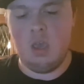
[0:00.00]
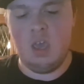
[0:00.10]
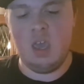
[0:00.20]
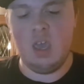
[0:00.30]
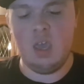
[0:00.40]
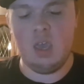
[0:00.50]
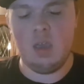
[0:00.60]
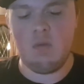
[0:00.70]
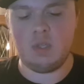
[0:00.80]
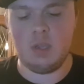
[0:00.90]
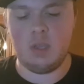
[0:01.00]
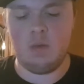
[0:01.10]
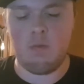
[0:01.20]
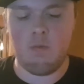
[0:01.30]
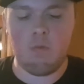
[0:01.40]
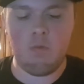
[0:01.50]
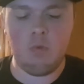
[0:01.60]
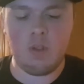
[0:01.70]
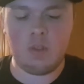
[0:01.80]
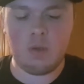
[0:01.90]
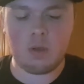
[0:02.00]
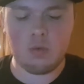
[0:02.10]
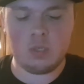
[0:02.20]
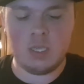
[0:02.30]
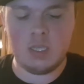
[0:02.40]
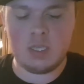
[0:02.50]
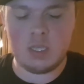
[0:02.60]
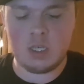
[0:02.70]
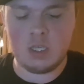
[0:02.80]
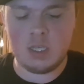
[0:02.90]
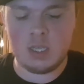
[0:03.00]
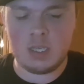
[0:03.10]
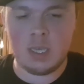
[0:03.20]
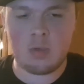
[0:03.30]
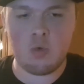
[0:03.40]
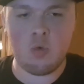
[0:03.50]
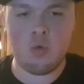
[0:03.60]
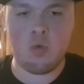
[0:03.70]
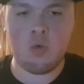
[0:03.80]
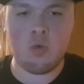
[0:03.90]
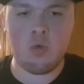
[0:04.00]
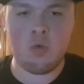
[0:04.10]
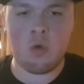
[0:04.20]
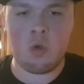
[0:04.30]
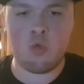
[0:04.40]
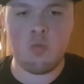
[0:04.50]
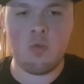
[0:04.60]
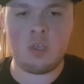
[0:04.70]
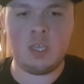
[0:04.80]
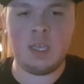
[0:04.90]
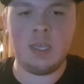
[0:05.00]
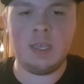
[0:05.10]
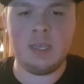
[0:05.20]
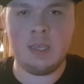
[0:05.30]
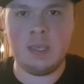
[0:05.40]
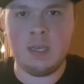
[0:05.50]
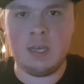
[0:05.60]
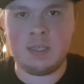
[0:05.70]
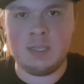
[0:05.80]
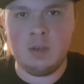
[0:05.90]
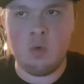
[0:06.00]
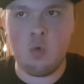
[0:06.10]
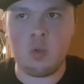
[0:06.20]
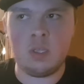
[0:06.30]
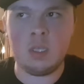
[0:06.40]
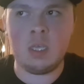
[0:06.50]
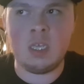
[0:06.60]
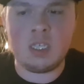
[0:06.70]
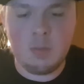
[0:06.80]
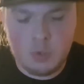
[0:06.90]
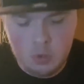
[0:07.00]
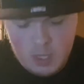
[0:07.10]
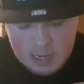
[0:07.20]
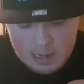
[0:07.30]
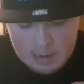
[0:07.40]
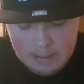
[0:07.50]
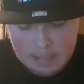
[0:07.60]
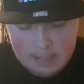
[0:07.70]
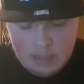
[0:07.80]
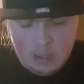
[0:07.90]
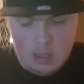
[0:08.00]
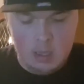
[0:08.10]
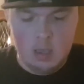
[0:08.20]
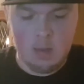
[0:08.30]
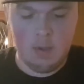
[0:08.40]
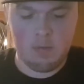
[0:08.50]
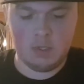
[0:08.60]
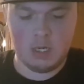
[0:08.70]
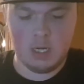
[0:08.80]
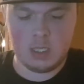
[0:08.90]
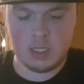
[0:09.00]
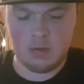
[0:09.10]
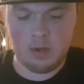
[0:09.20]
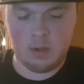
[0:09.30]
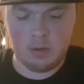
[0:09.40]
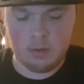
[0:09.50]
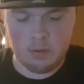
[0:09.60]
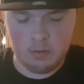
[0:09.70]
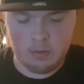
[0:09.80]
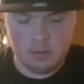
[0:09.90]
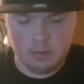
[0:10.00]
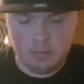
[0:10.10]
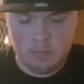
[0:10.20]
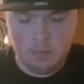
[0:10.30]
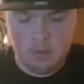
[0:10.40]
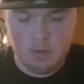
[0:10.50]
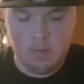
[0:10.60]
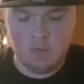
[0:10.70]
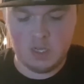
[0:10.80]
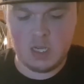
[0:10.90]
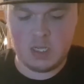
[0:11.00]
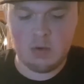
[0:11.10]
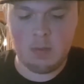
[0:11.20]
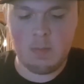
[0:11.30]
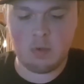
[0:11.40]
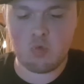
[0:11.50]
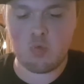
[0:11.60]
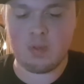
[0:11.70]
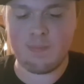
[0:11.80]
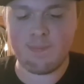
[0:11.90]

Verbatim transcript: Et vous, vous voulez savoir de qui s'agit cette carte euh, en double qui est assez lourde et exceptionnelle et eh ben vous allez le savoir. Euh, vous allez savoir, mais pas tout de suite.